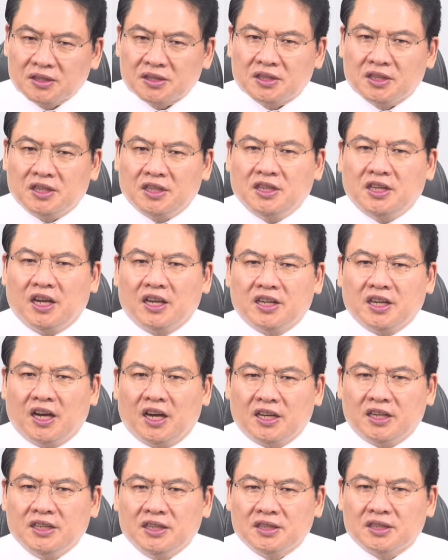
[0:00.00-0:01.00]
이
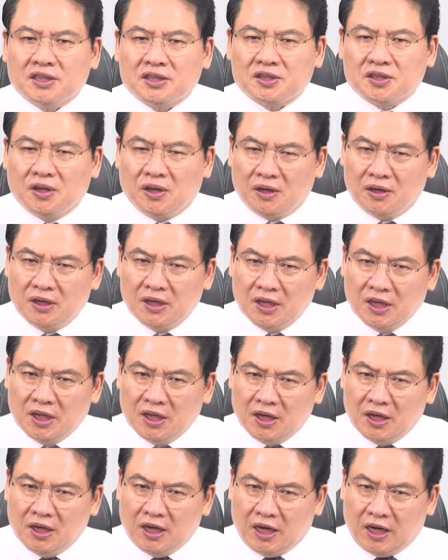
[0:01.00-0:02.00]
얘기하는 저
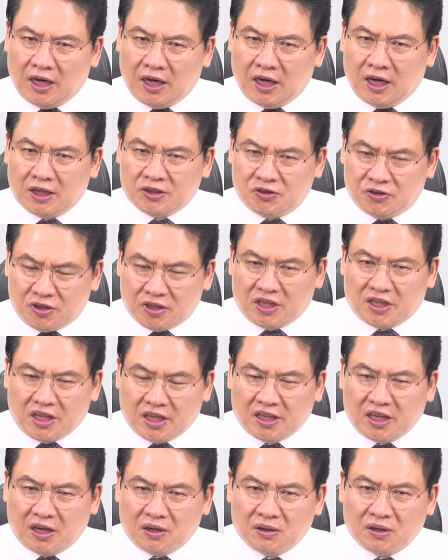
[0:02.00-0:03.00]
아,
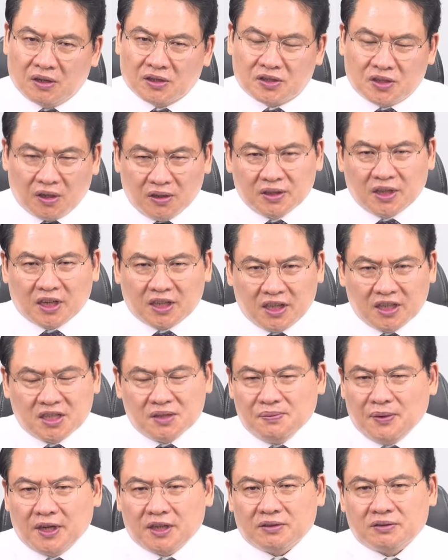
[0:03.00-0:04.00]
주체사상이라는 거 저건 다
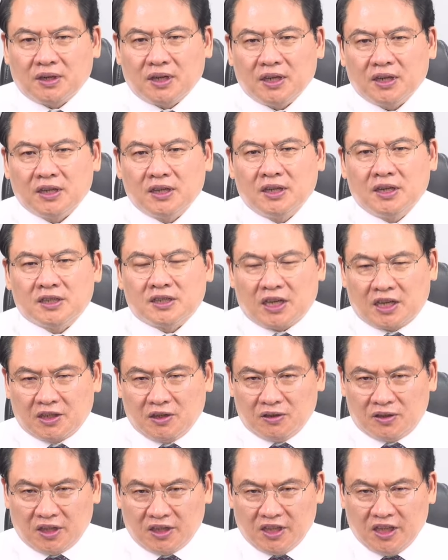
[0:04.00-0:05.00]
거짓말이구나. 자기
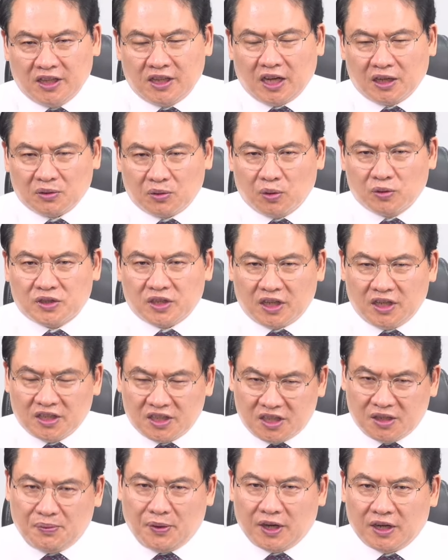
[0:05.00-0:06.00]
어떤 일당 독재를
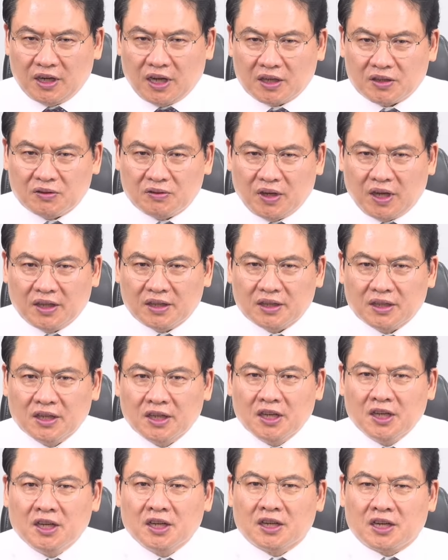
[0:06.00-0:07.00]
지배를 하기 위한
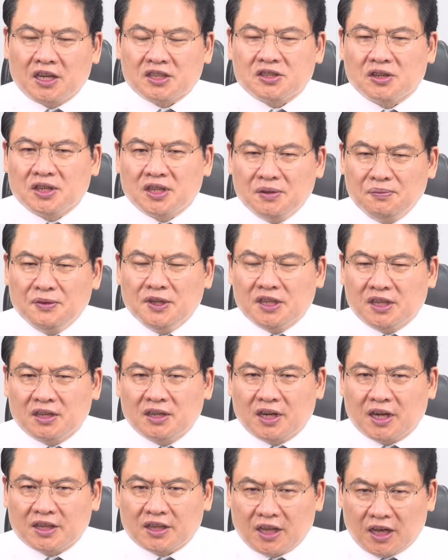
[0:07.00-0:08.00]
그래서
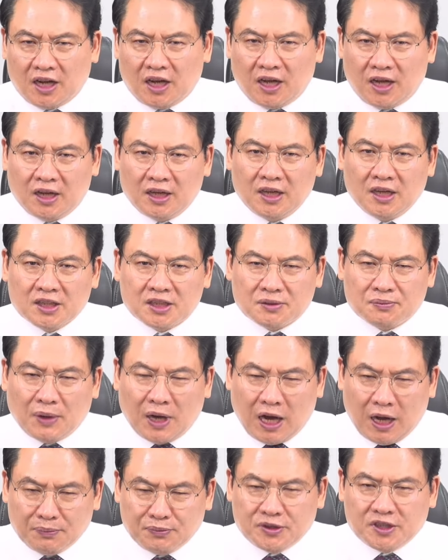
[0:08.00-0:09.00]
인민들을 갖다가 지금
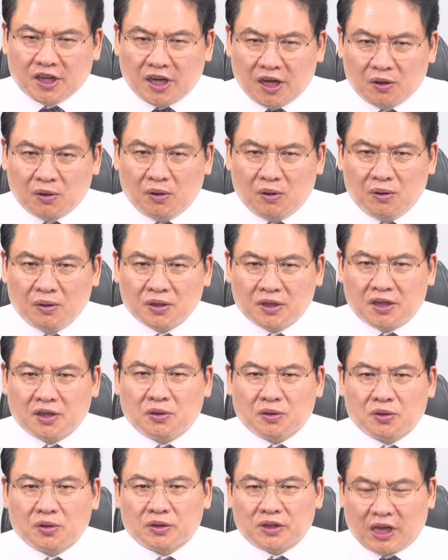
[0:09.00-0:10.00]
압제하고
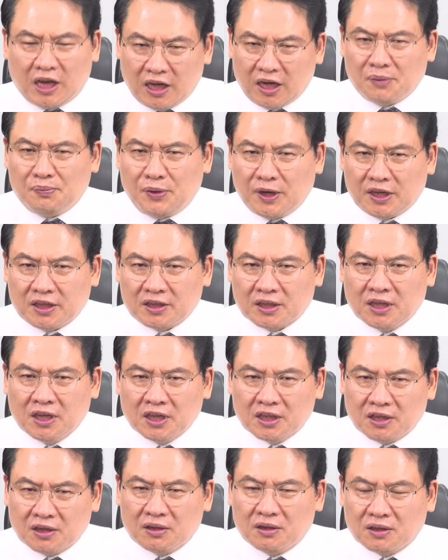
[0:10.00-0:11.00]
그리고 또 탄압하는
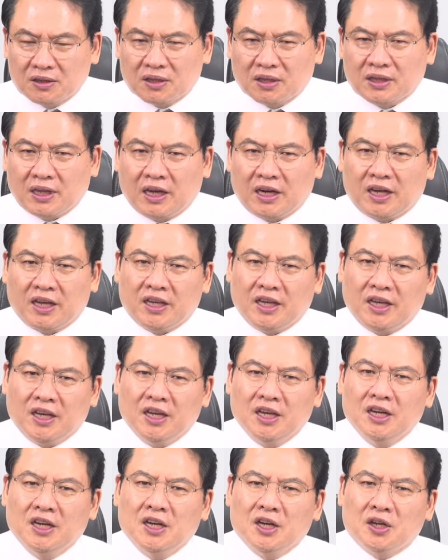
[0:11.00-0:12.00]
그런 어떤 하나의
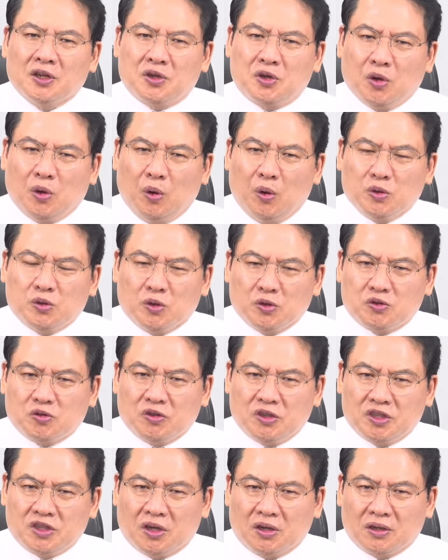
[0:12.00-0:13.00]

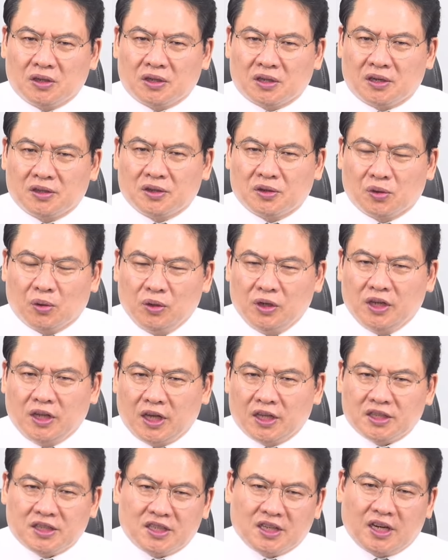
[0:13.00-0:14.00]
교조주의적 그런
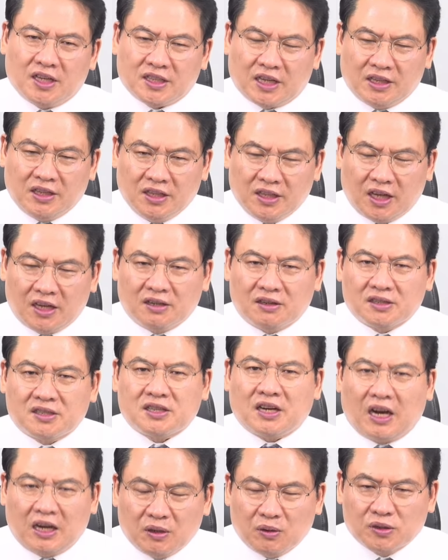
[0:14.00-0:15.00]
논리에 지나지 않는다는
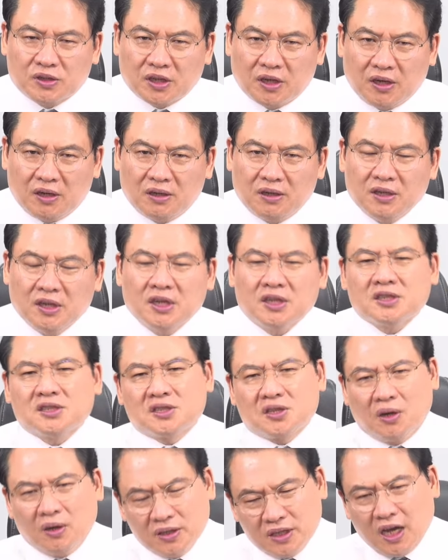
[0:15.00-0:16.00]
것을 알고서
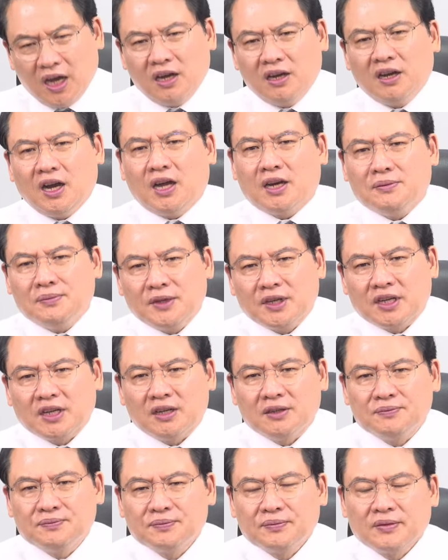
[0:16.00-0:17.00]
전향한 거 아닙니까?
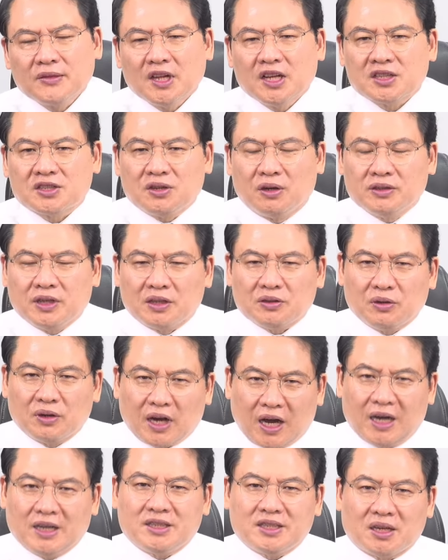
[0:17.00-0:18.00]
전향도
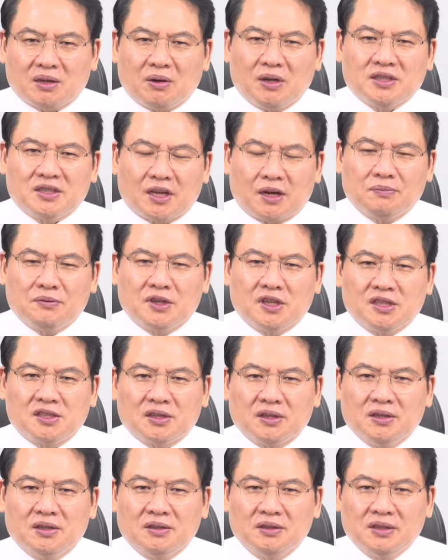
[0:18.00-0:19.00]
가짜로 한 사람들이
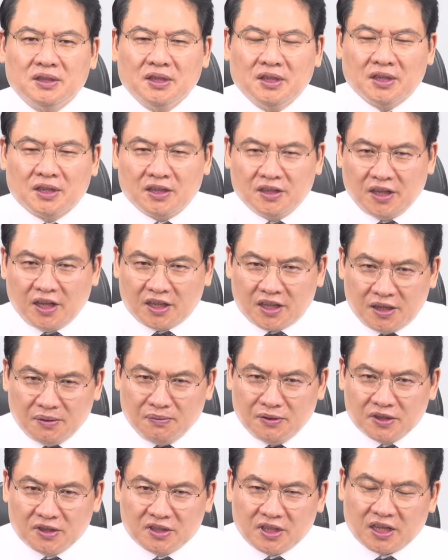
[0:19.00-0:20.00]
있어요. 근데
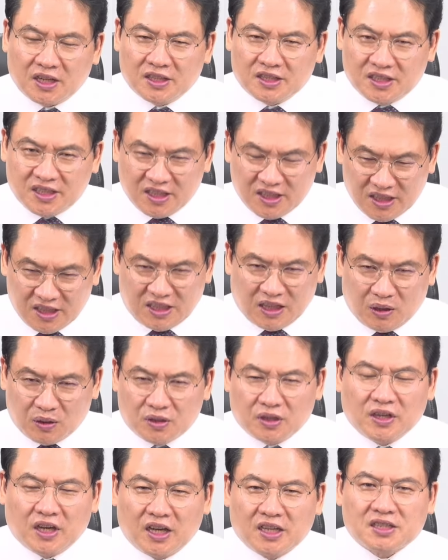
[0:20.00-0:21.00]
김문수 지사는 진짜로
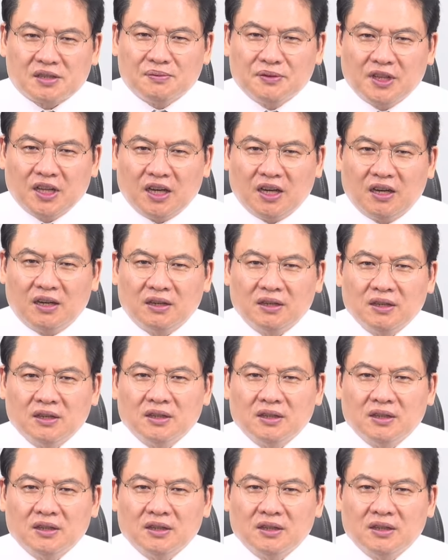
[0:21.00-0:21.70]
전향했습니다.